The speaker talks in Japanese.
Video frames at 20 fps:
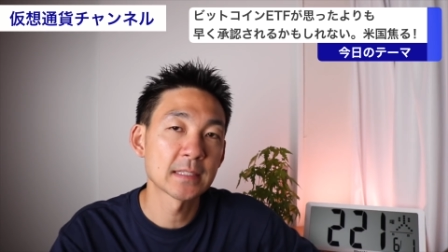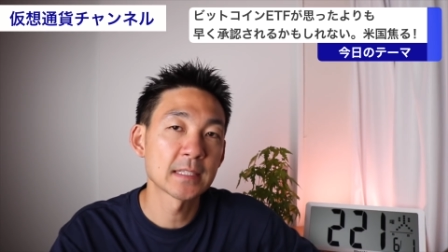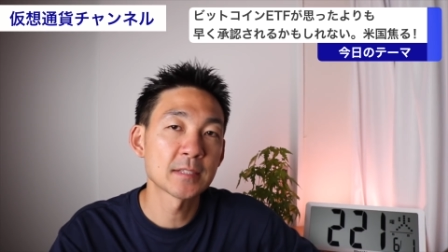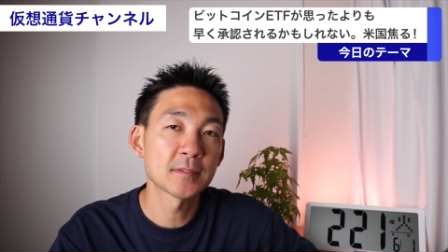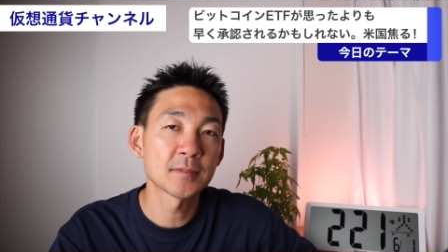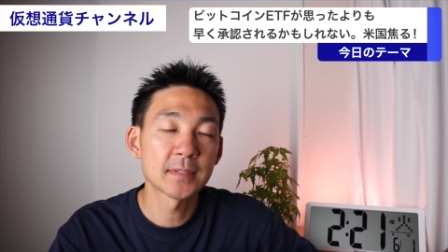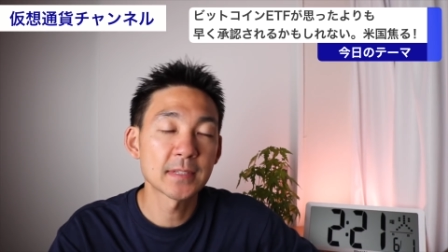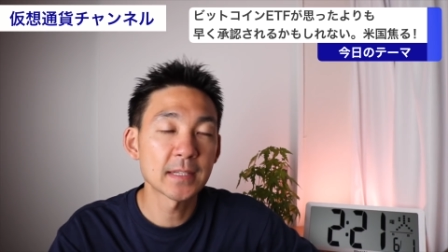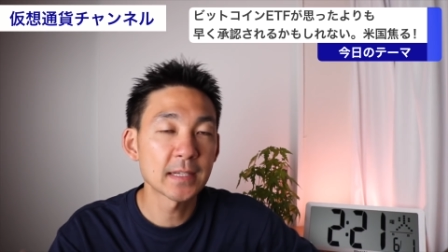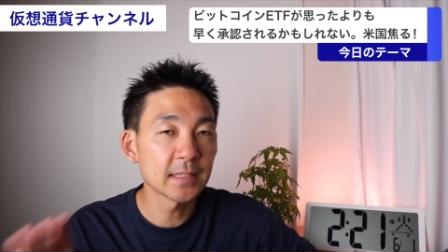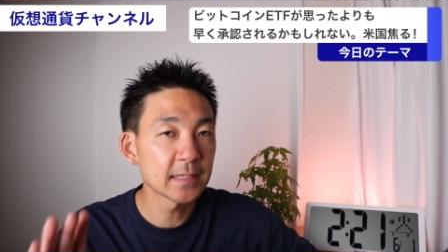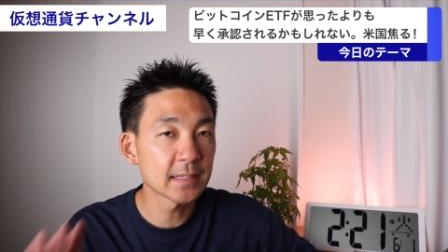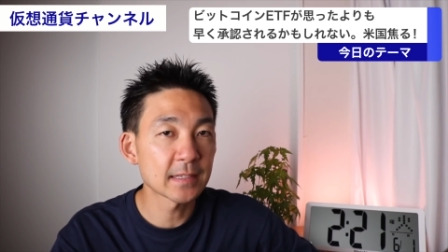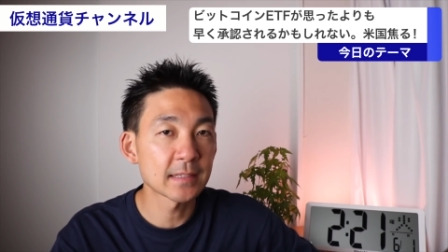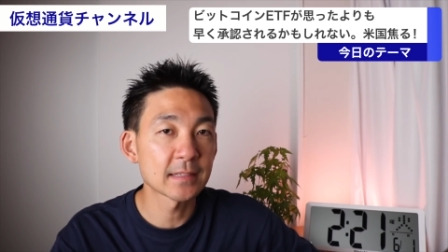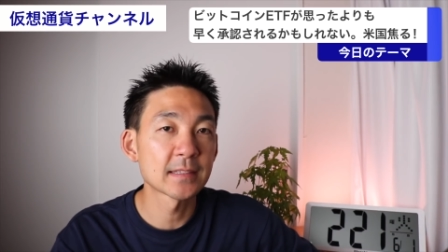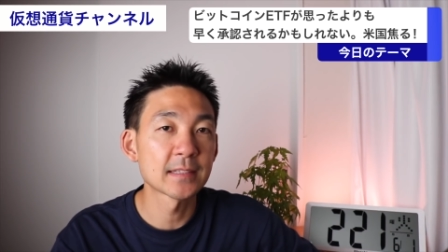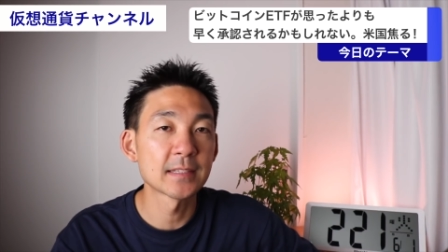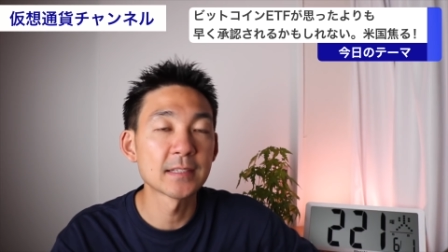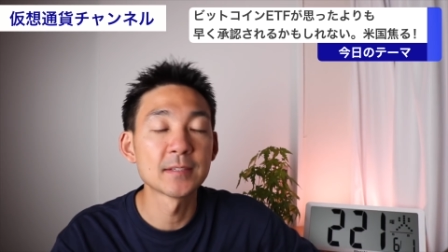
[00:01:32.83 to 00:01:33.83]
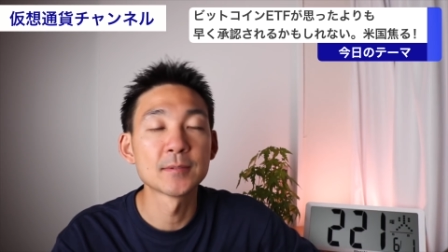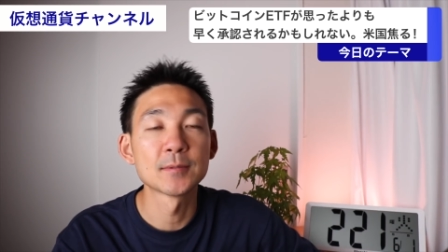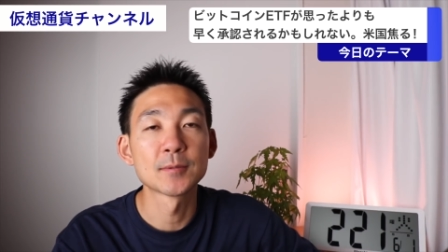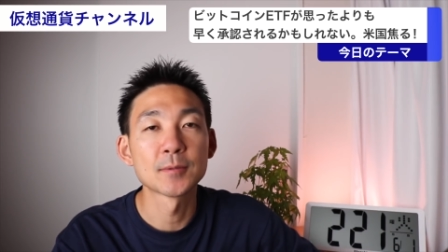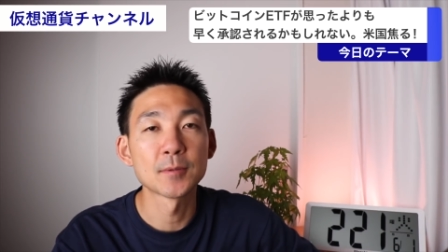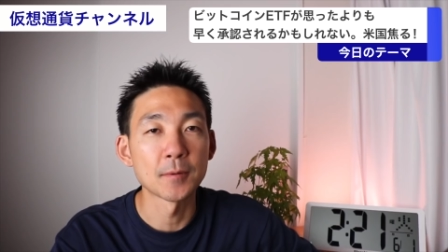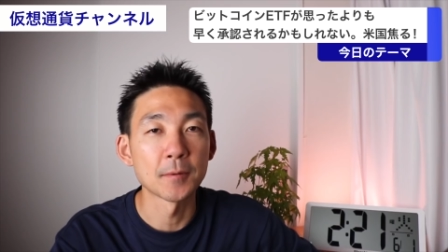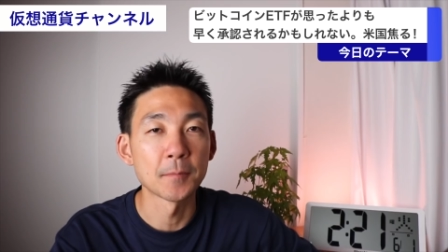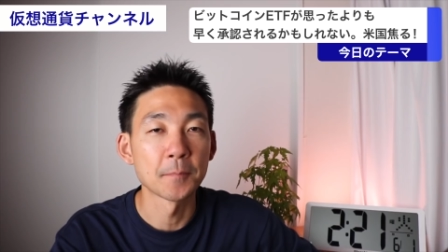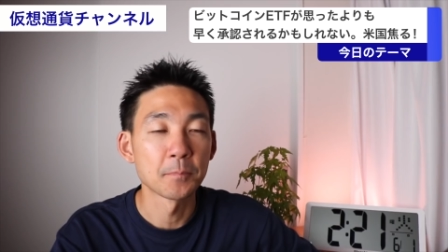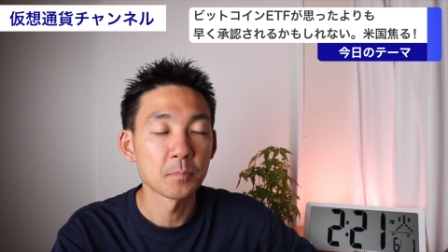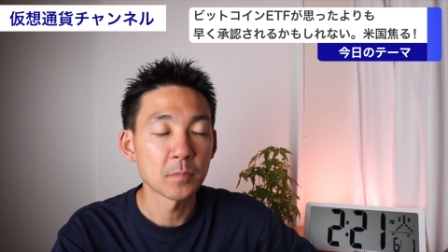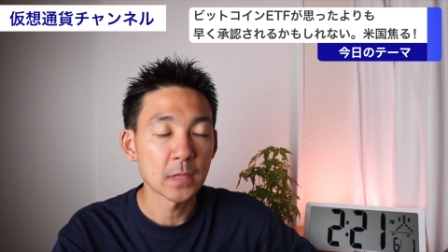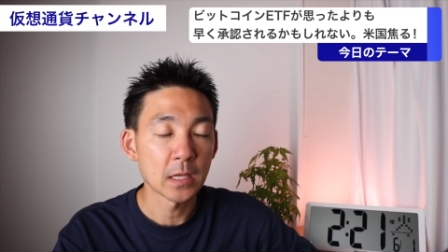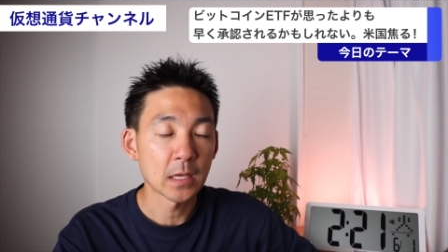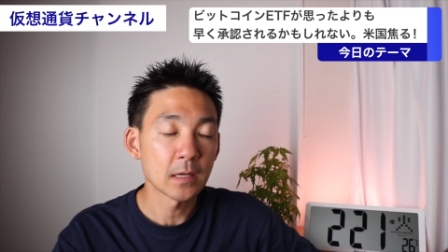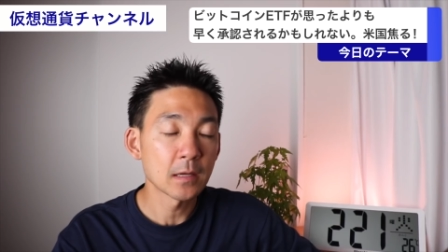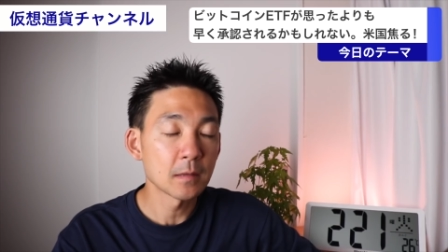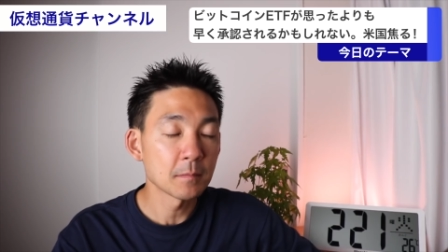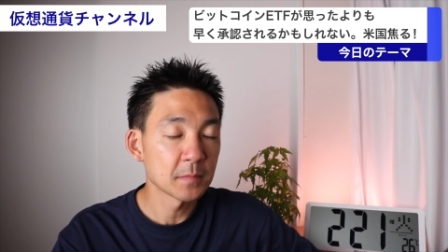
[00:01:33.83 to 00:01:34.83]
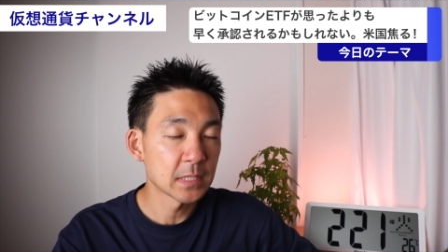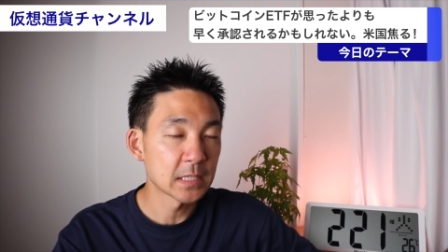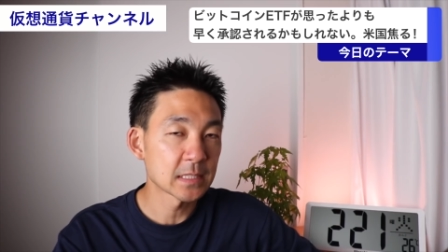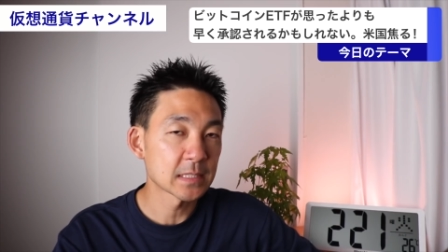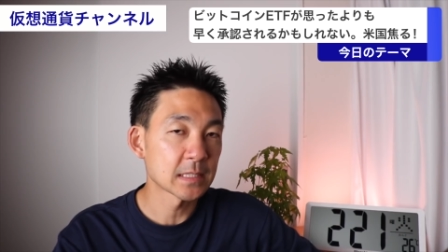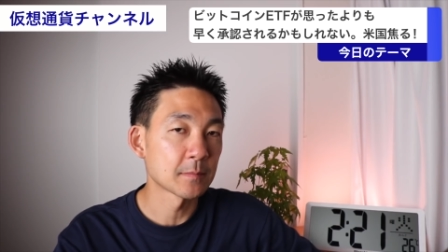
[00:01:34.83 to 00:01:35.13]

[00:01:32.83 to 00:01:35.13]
で、それ何かっていうと、皆